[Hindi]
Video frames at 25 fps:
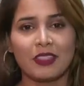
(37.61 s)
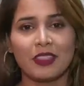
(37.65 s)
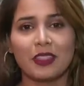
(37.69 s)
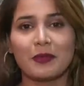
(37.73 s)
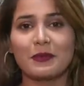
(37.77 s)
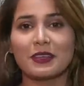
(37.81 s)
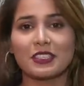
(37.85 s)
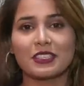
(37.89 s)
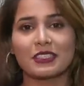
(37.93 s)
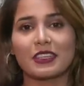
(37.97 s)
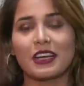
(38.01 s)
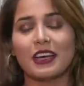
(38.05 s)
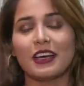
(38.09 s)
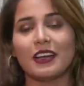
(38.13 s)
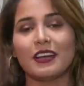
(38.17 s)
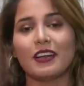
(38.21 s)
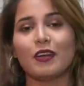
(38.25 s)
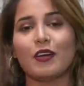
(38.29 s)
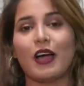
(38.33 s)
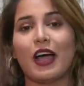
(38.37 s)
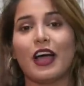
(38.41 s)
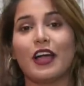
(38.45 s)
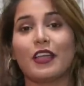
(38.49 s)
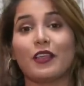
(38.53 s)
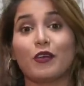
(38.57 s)
नमस्कार
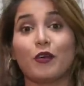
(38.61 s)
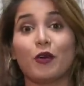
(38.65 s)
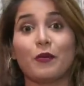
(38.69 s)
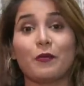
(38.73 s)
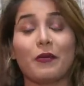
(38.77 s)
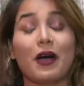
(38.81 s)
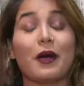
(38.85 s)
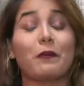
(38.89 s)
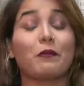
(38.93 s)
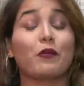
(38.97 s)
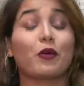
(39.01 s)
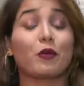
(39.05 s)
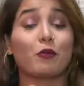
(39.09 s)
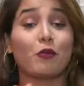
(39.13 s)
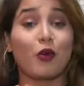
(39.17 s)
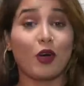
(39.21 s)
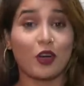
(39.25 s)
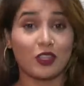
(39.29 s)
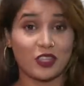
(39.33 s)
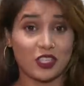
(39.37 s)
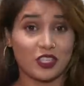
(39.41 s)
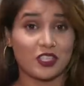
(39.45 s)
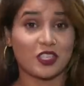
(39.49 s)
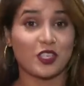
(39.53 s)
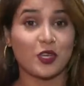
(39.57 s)
आई होप आप लोग
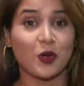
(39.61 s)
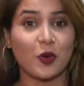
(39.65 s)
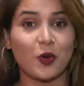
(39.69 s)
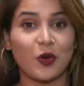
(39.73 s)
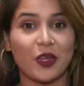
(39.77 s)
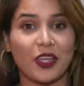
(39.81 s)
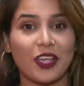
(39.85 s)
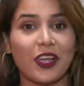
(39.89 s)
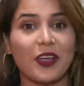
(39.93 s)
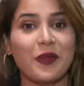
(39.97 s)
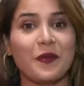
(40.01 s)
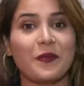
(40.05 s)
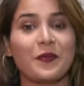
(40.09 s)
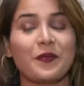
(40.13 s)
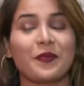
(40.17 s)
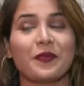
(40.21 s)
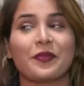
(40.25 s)
बहुत अच्छे होंगे